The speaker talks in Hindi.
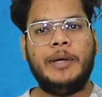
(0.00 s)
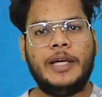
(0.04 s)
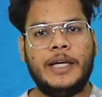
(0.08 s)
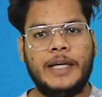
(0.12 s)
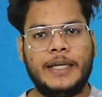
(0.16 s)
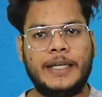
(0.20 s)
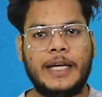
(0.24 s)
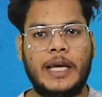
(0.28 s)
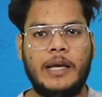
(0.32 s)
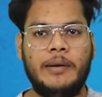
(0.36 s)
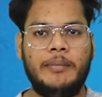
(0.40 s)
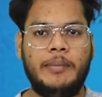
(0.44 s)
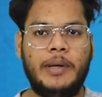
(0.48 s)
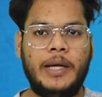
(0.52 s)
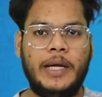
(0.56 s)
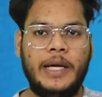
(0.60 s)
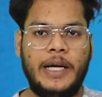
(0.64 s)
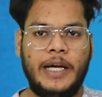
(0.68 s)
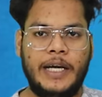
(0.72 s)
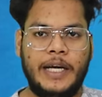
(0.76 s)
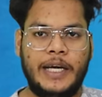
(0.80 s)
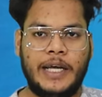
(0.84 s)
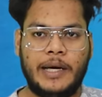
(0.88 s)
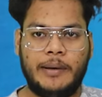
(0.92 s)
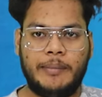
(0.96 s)
अभी के टाइम में
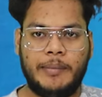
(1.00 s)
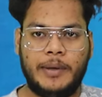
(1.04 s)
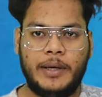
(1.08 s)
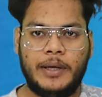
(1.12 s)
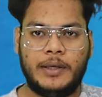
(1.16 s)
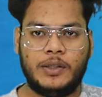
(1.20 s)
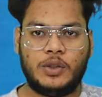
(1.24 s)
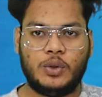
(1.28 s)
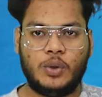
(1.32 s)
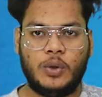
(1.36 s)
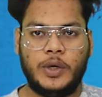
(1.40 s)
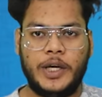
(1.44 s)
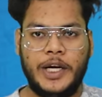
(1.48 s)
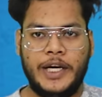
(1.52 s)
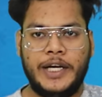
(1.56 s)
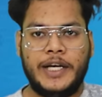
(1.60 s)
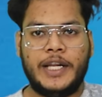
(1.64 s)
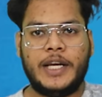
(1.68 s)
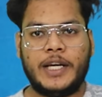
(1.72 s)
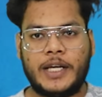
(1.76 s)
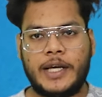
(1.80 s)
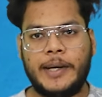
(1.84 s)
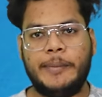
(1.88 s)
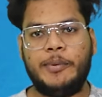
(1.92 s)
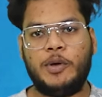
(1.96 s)
इंडिया में जो
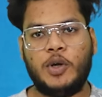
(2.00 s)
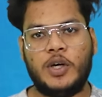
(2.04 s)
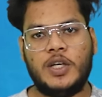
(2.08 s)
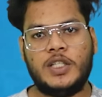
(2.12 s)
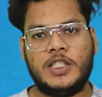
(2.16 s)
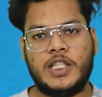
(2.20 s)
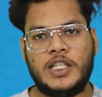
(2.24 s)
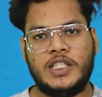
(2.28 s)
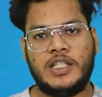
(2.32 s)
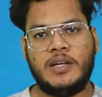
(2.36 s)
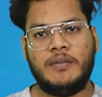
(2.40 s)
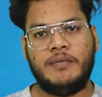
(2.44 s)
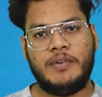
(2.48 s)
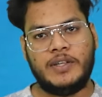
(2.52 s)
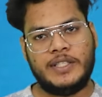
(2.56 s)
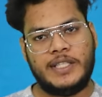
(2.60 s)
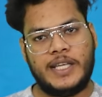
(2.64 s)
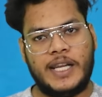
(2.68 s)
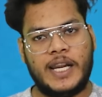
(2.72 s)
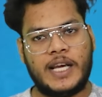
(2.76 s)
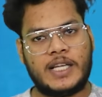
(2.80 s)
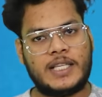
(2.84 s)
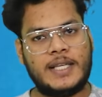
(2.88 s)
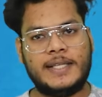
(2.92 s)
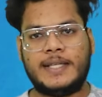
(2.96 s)
इंडियन क्रिप्टो एक्सचेंज है
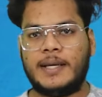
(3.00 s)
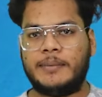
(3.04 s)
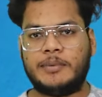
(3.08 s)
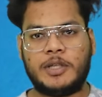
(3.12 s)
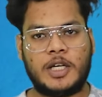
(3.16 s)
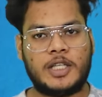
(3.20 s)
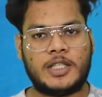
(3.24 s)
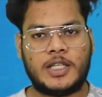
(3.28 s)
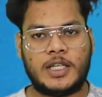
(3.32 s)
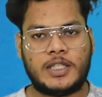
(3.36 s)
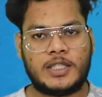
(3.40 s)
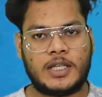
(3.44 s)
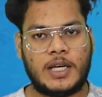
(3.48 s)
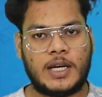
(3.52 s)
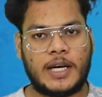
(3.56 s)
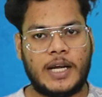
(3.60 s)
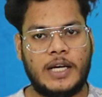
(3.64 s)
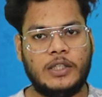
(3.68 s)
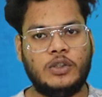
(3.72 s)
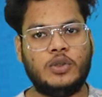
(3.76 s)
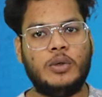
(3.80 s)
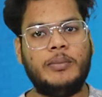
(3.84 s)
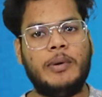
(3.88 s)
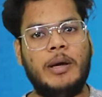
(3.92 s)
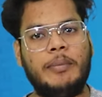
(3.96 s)
वजेरेक्स ही सबसे अच्छा चल
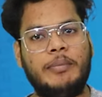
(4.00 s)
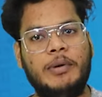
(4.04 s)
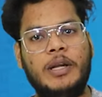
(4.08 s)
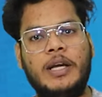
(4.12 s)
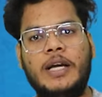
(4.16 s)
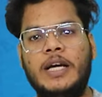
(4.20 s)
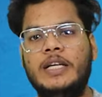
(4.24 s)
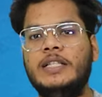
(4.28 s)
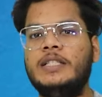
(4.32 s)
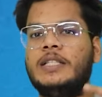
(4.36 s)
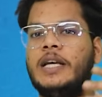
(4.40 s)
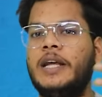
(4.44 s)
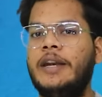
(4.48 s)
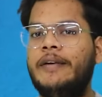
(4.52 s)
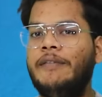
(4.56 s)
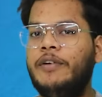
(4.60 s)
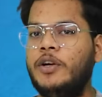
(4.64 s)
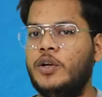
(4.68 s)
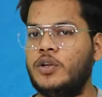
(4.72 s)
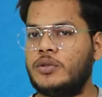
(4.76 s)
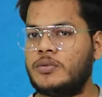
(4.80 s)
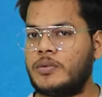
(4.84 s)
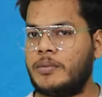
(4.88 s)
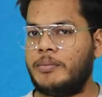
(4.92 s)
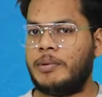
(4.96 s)
रहा है जो मैं अपने कई सारे
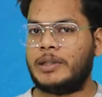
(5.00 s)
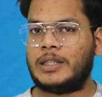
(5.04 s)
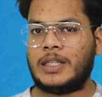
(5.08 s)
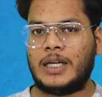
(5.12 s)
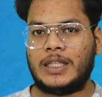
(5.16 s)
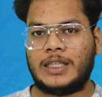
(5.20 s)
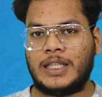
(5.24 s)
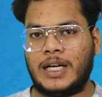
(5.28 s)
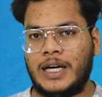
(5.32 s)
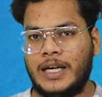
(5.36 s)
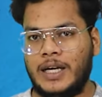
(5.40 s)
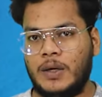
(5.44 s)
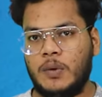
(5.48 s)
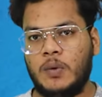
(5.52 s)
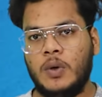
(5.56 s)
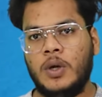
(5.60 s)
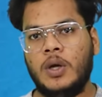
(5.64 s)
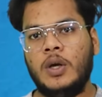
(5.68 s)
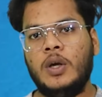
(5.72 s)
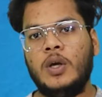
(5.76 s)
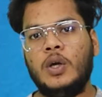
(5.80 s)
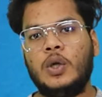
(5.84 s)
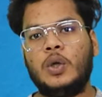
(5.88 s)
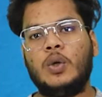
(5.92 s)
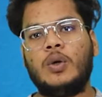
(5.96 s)
वीडियोज़ में बताता आया हूँ
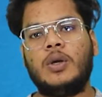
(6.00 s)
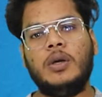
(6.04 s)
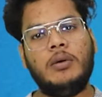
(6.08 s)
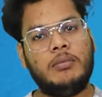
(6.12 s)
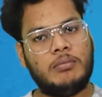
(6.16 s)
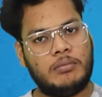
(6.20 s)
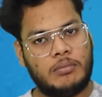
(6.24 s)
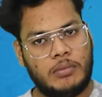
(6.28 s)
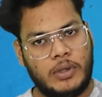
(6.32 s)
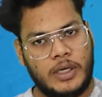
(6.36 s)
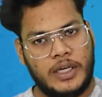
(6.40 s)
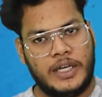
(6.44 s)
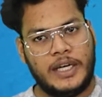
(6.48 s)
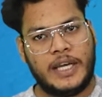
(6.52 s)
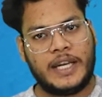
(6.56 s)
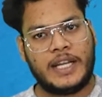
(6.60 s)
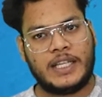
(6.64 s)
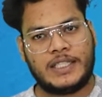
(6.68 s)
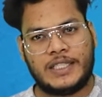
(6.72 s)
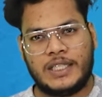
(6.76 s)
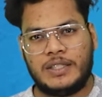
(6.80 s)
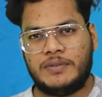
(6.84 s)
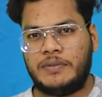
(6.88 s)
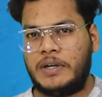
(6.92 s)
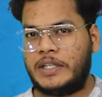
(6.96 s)
क्योंकि
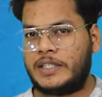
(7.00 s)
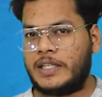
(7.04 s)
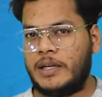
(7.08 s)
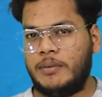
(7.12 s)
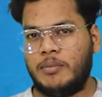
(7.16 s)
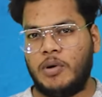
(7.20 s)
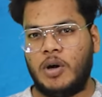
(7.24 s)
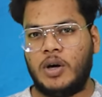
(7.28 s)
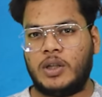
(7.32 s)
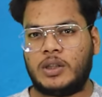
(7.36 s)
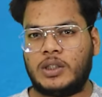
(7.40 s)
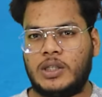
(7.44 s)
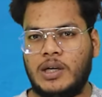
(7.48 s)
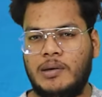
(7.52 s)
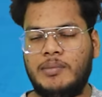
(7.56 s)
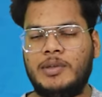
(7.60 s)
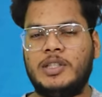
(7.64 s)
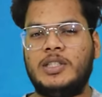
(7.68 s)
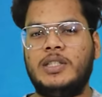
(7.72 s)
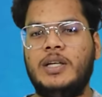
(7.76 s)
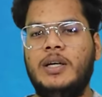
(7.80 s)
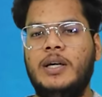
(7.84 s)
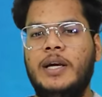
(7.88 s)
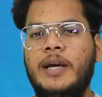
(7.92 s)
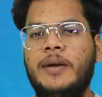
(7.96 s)
इंडियन एक्सचेंज वैसे ही बहुत
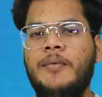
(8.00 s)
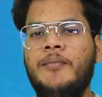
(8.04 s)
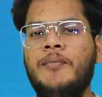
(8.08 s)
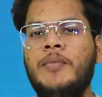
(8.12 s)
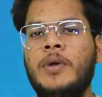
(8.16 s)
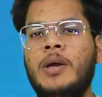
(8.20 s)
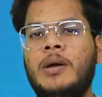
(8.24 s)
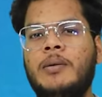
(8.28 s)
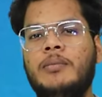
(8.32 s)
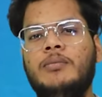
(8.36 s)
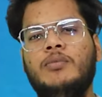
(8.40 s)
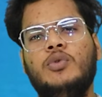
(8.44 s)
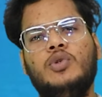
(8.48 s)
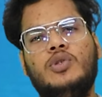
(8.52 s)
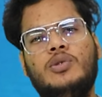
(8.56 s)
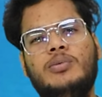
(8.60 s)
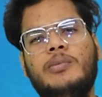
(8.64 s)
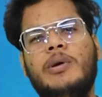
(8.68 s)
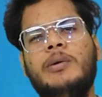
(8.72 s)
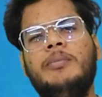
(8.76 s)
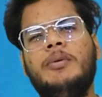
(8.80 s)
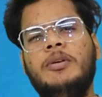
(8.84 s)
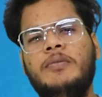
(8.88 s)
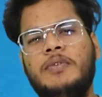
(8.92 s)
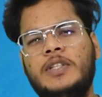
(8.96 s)
कम अच्छे हैं
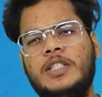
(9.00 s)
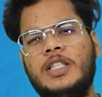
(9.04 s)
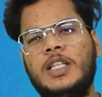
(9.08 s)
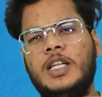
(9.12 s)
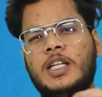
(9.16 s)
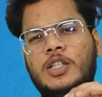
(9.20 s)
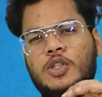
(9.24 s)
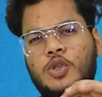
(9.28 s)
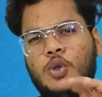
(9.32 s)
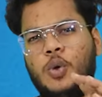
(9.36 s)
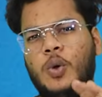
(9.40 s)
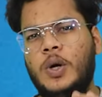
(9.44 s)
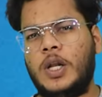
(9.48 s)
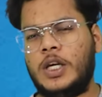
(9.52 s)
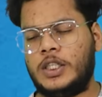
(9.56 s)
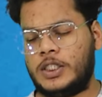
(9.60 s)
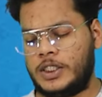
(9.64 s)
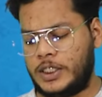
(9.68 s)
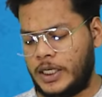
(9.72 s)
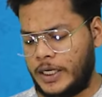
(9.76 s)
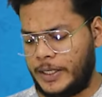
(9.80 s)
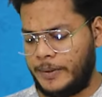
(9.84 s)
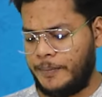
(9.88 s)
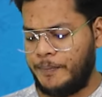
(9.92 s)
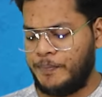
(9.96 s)
उसमें भी वजीरेक्स थोड़ा
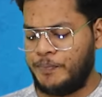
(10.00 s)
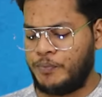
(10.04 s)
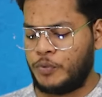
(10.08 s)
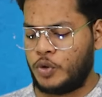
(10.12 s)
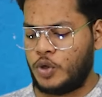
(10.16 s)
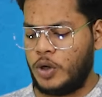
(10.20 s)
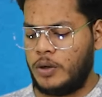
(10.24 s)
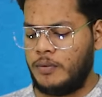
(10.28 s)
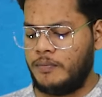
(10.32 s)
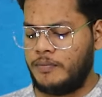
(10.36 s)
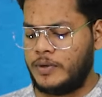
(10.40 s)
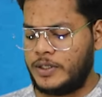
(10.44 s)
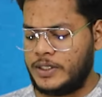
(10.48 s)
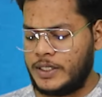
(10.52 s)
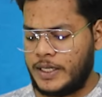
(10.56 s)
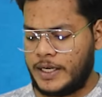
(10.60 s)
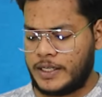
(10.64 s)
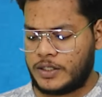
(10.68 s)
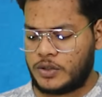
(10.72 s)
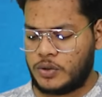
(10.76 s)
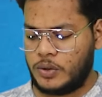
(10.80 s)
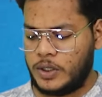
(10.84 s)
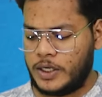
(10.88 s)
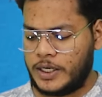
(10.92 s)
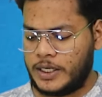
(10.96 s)
अच्छा है तो हम
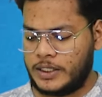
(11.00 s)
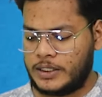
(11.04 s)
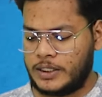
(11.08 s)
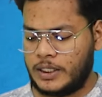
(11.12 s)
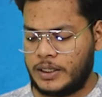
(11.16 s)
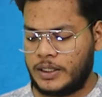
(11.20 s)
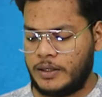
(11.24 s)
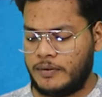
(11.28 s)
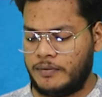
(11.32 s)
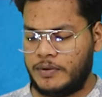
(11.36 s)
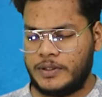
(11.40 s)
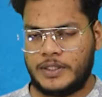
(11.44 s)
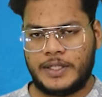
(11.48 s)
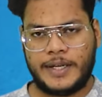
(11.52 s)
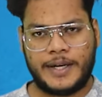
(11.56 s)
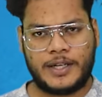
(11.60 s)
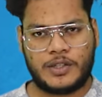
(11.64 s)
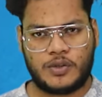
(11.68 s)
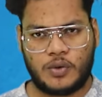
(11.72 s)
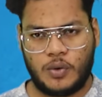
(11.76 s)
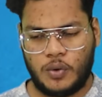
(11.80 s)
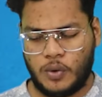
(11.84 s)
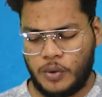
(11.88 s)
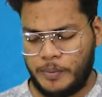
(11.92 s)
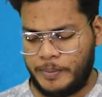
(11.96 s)
वजीरेक्स को लेकर चलते हैं
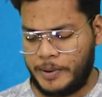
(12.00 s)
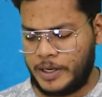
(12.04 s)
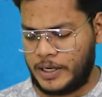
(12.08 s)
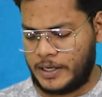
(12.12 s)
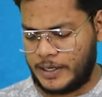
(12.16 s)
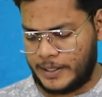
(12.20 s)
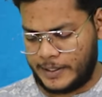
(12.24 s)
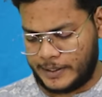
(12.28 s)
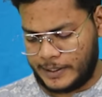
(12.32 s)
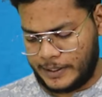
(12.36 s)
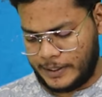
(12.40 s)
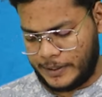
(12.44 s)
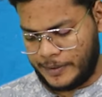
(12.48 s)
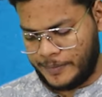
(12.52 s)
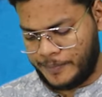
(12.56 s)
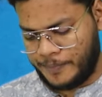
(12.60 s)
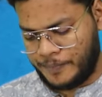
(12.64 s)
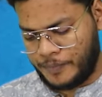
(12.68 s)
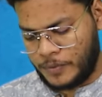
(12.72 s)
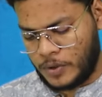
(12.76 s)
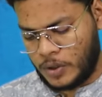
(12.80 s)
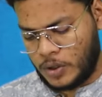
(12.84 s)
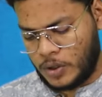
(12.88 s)
वजीरेक्स को ओपन करते हैं